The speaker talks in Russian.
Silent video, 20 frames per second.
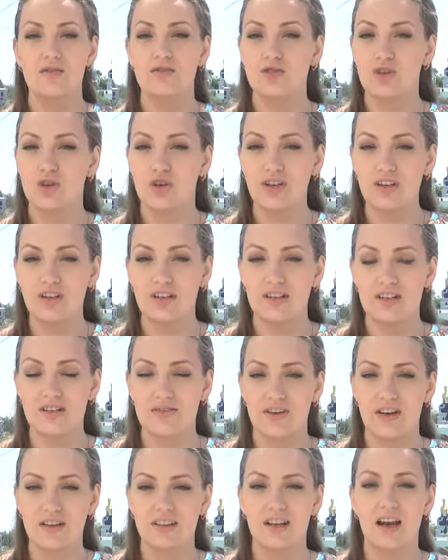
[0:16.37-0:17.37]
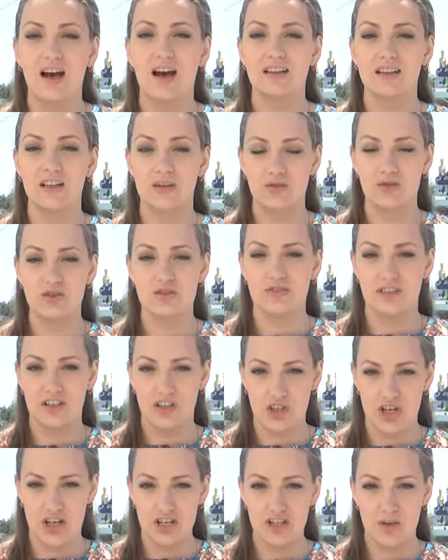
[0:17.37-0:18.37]
Все это название одного из
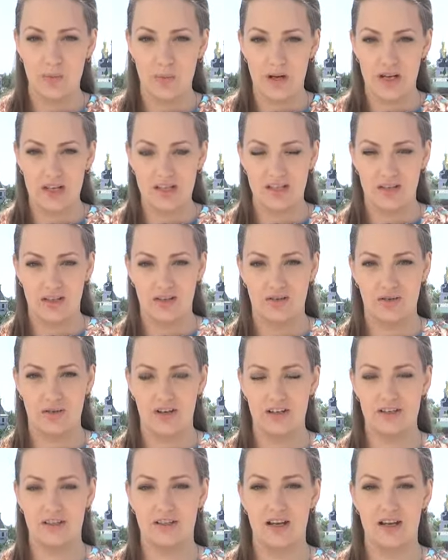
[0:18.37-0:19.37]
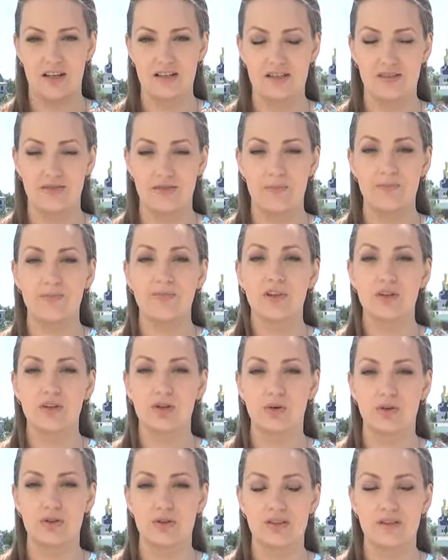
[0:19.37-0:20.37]
величайших праздников христианства –
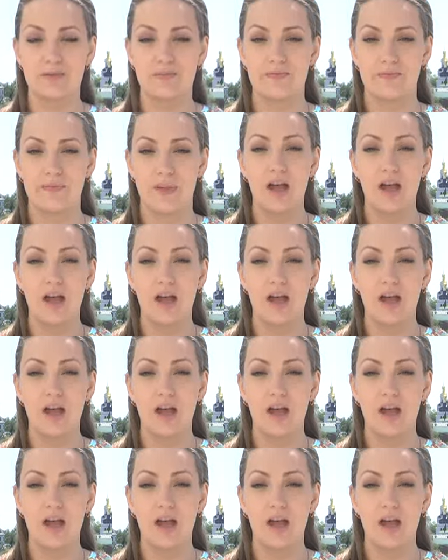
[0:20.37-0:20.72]
Троицы.